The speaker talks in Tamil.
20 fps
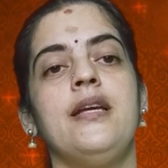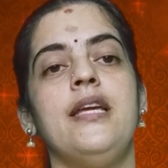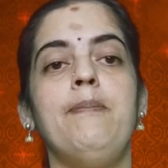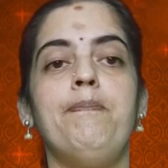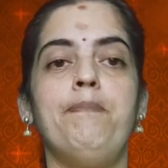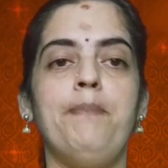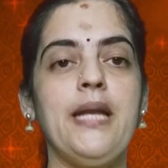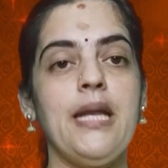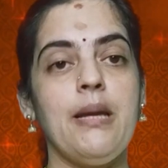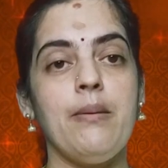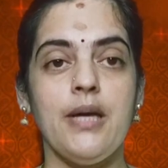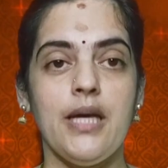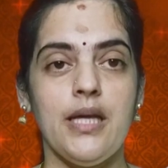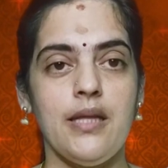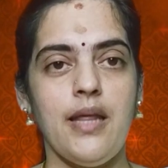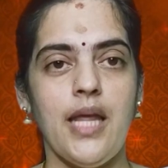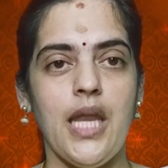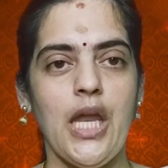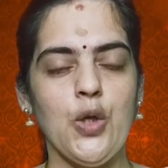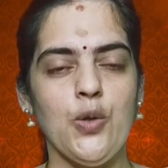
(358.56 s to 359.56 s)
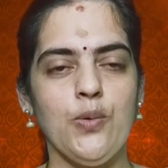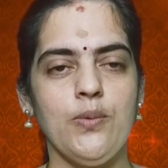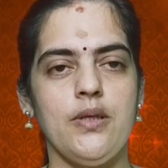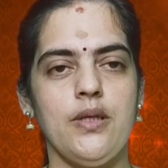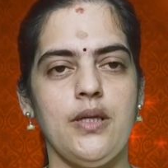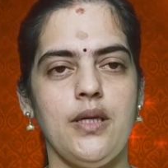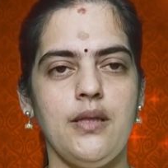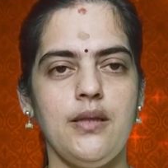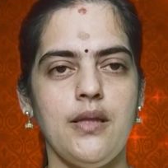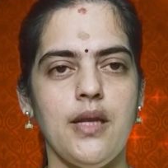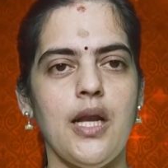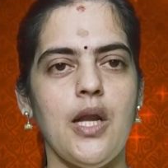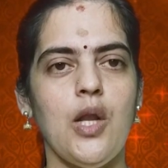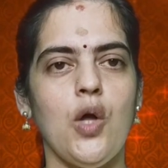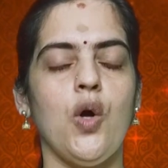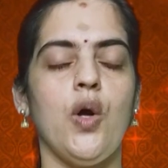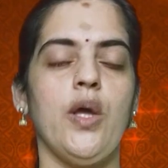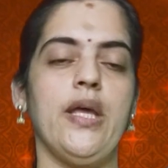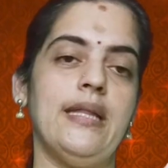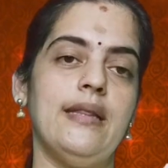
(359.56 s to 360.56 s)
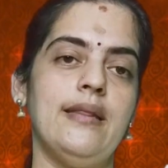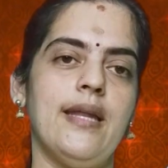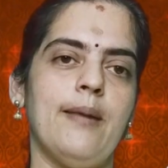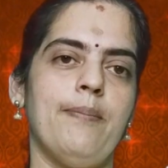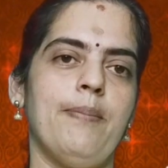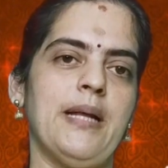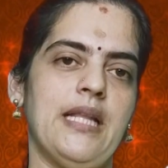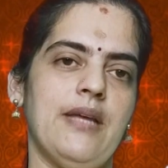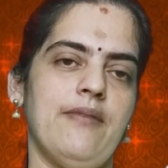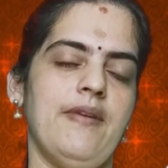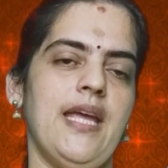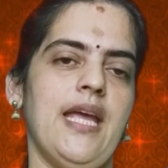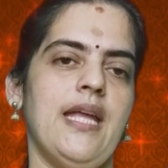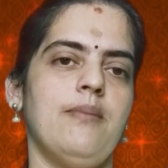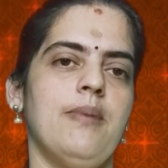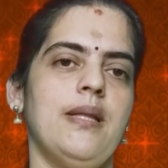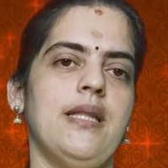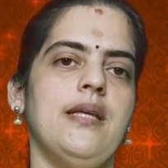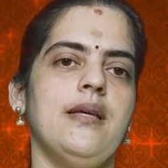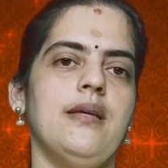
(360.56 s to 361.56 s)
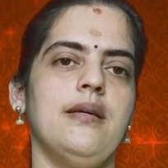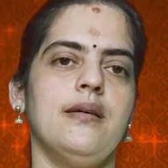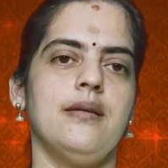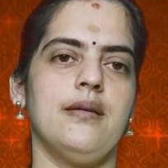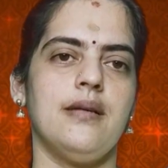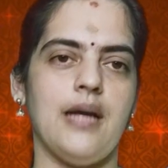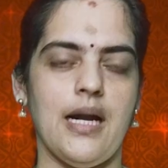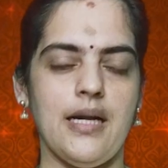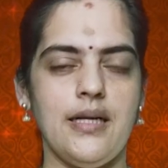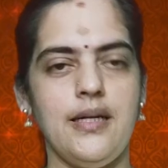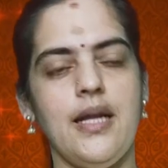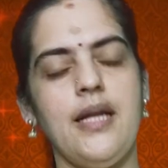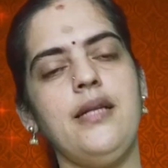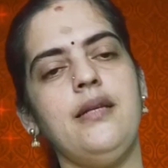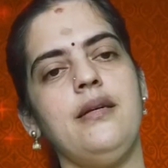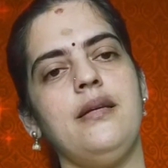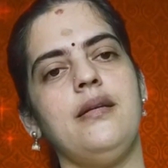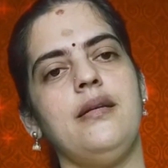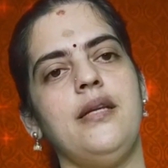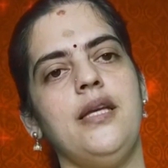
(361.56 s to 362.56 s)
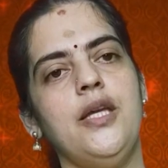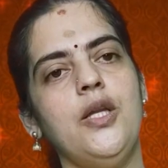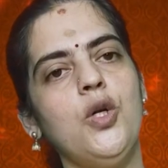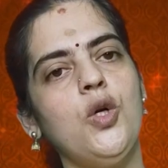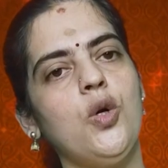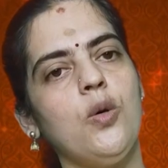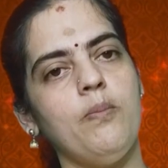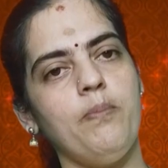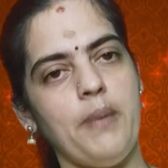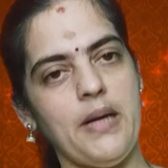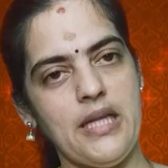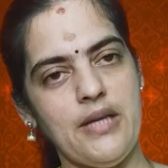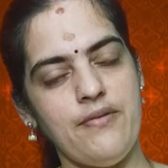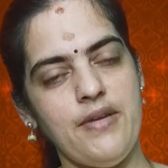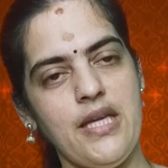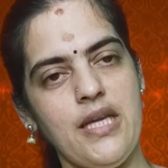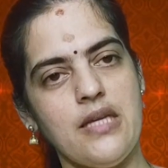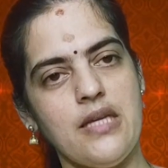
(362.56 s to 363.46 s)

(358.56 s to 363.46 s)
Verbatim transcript: இப்ப நமக்கு தெரியும் இந்திரலோ இந்திர பதவி என்பது கண்ணன் இருக்கும் பதவி